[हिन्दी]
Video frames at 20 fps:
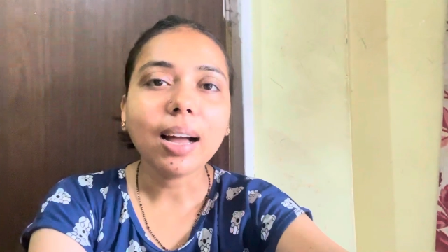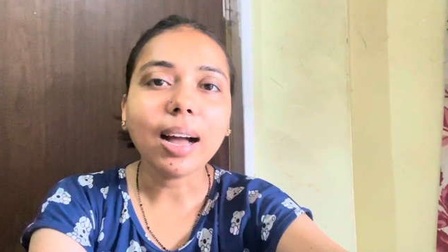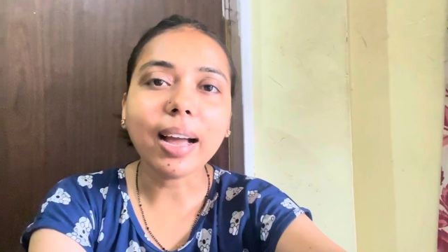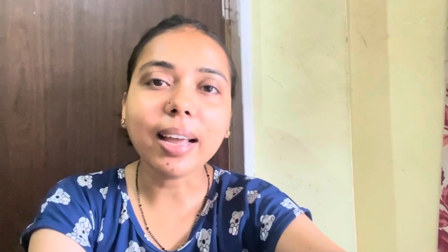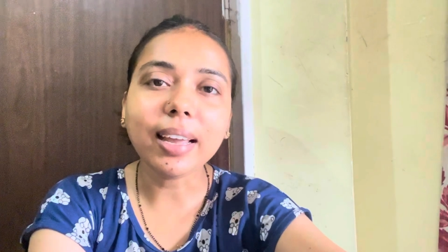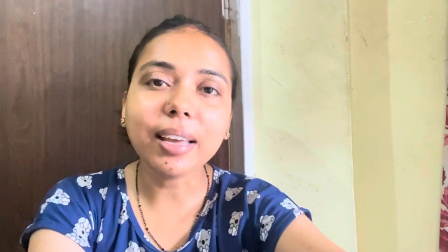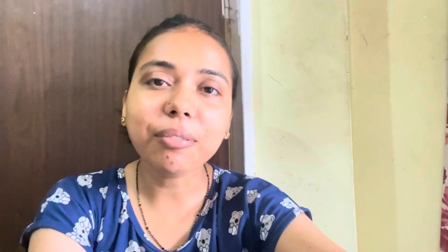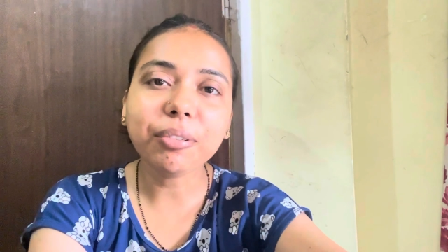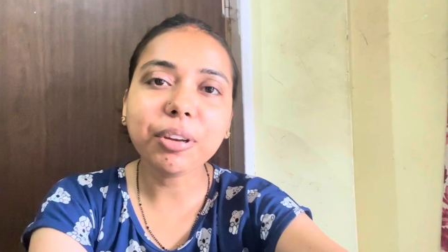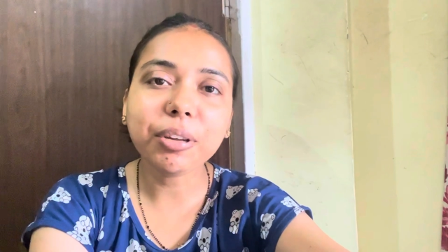Hi
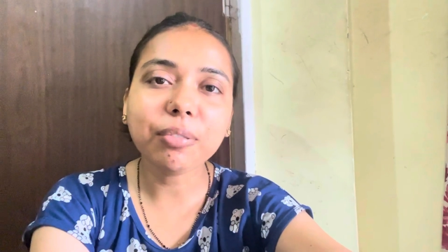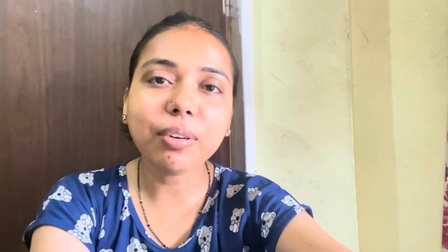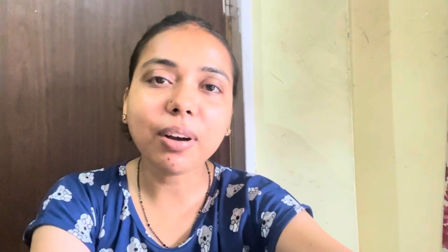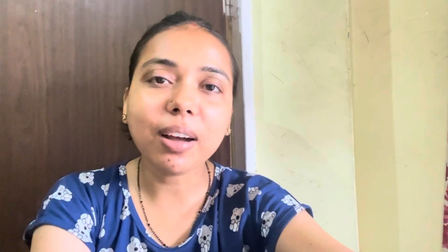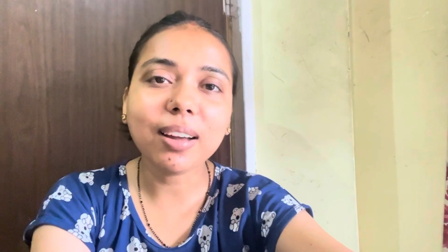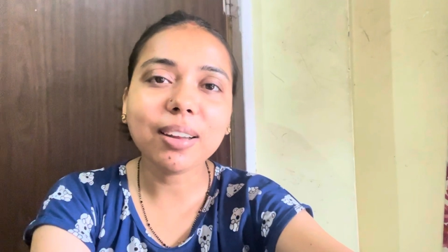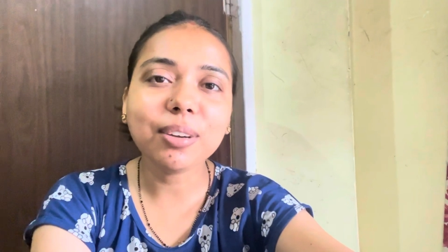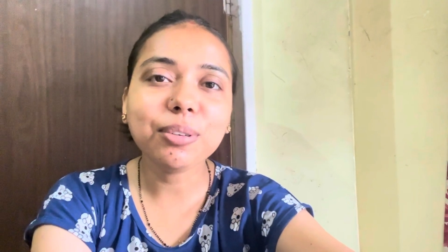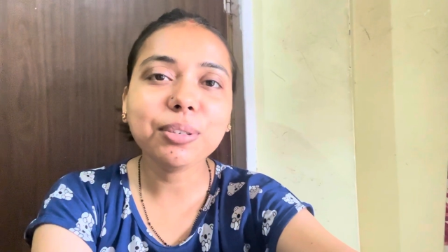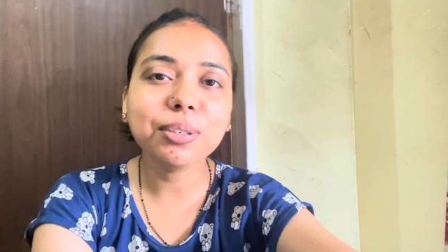
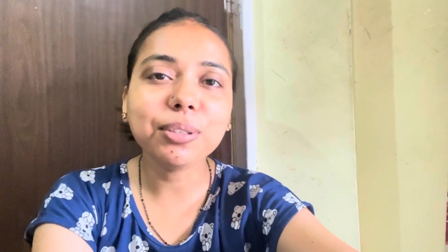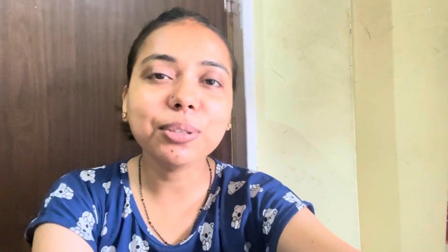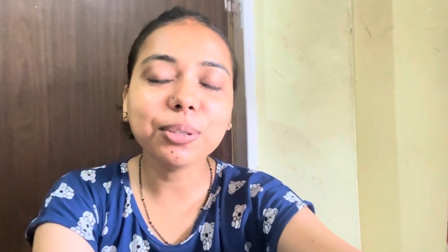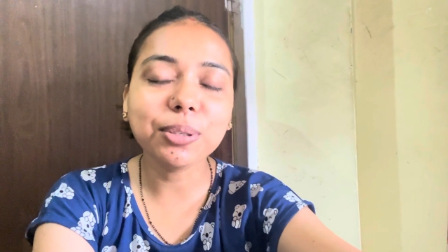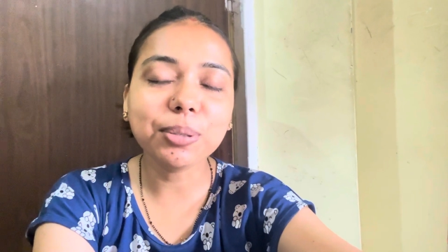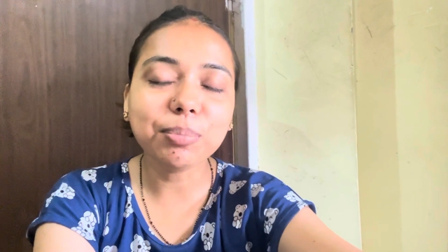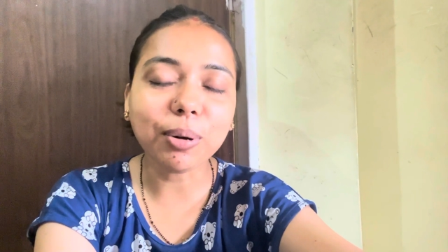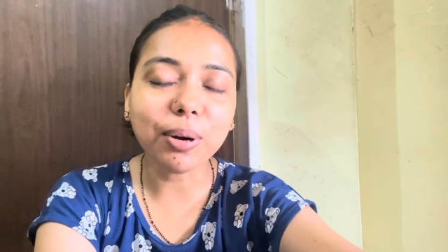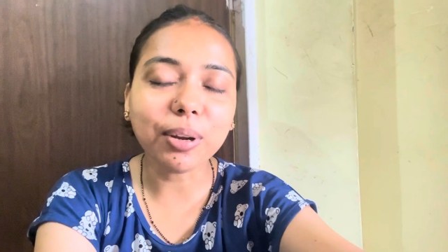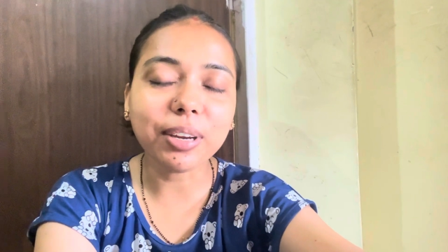everyone, good
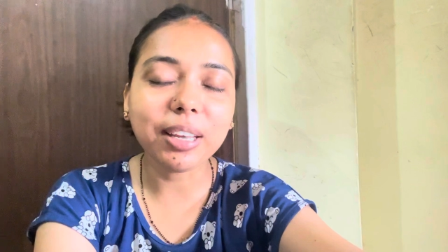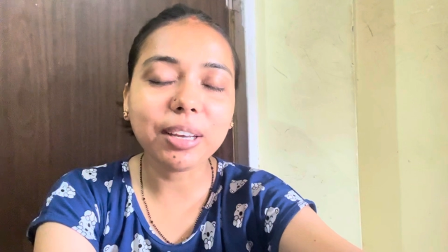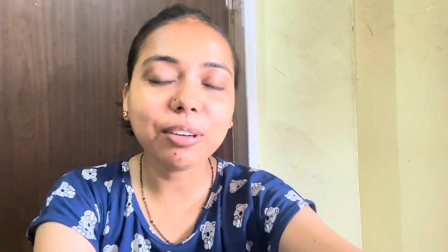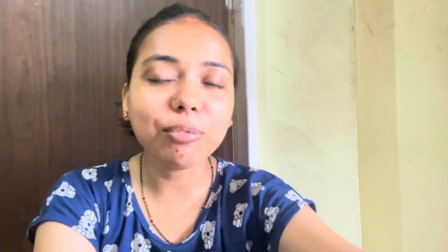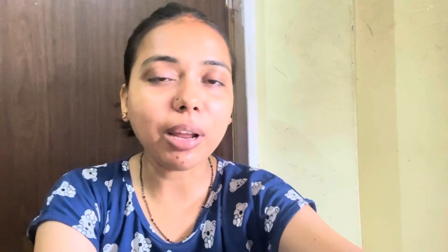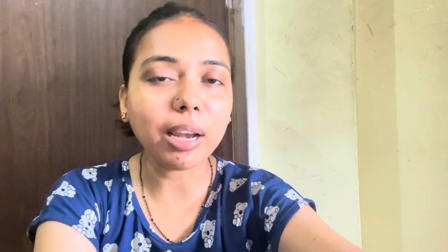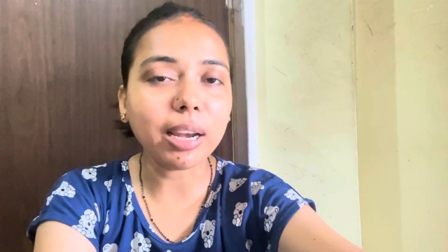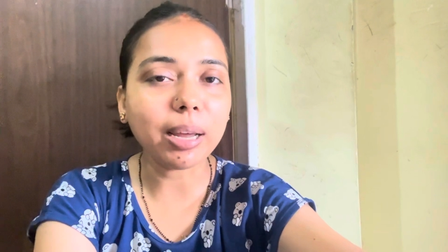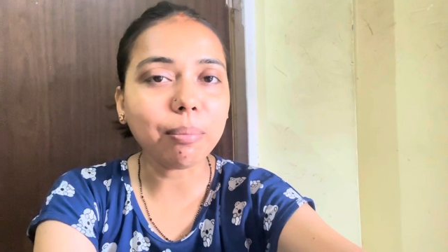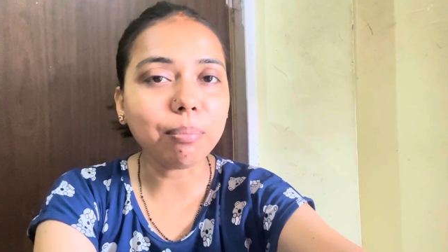morning.
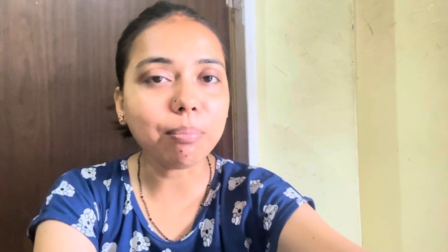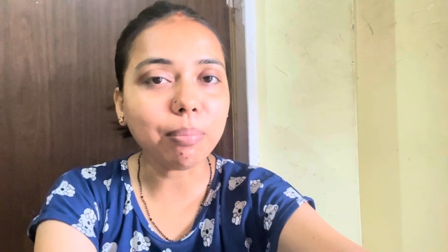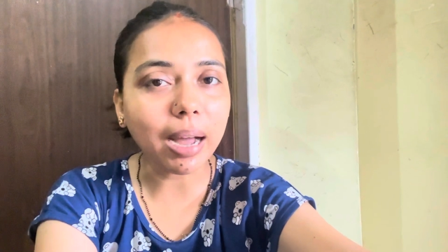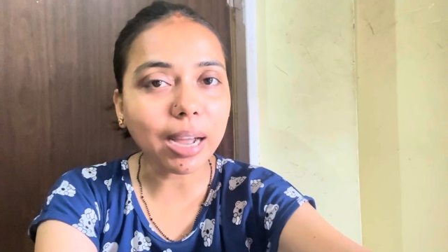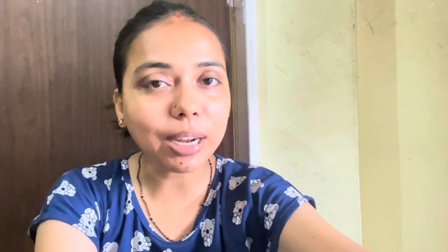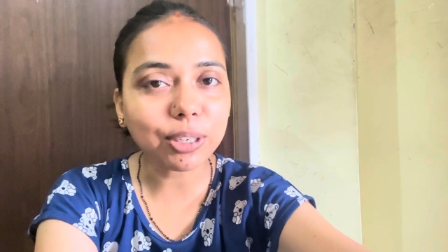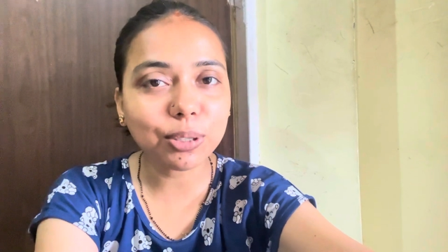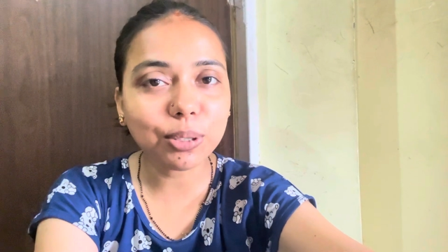Welcome back